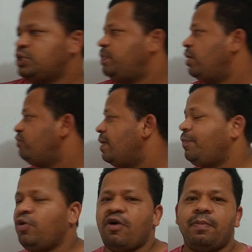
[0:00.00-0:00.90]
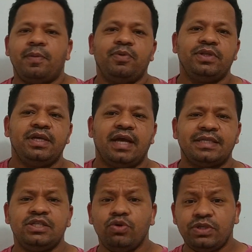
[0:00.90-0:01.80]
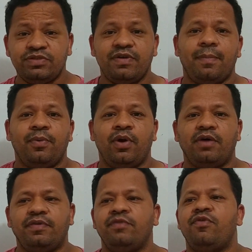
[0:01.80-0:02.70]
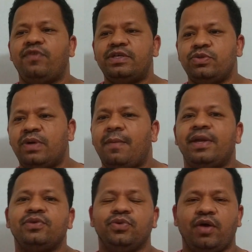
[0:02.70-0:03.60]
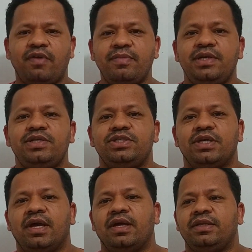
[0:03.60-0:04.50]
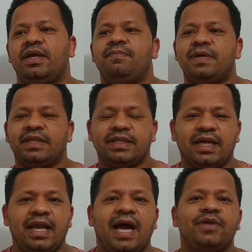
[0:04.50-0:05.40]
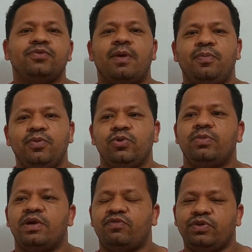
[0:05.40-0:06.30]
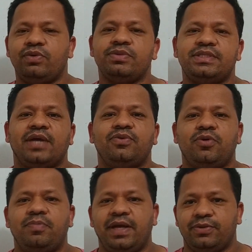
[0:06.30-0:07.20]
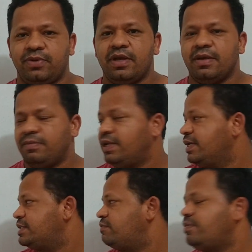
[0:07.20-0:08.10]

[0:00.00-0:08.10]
Espero ver a prova para poder, assim que eu tiver a prova, eu vou fazer o gabarito novamente, né? Bem detalhado, uma por uma, e eu vou ter o enunciado completo. Beleza?